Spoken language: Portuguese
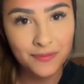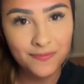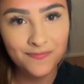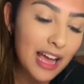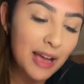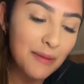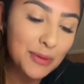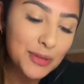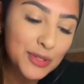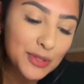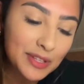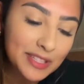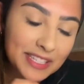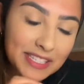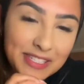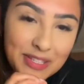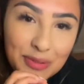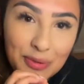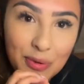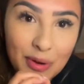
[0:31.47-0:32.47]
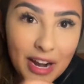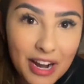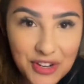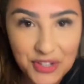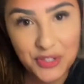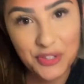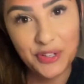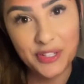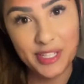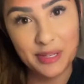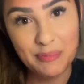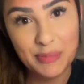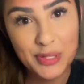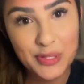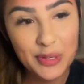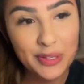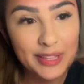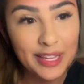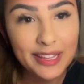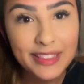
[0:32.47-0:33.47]
A pessoa tá sendo corajosa, a pessoa
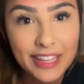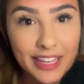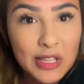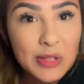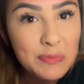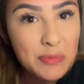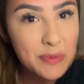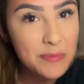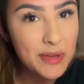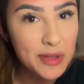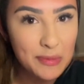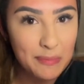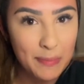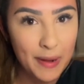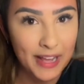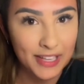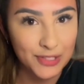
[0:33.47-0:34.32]
tá dando o primeiro passo.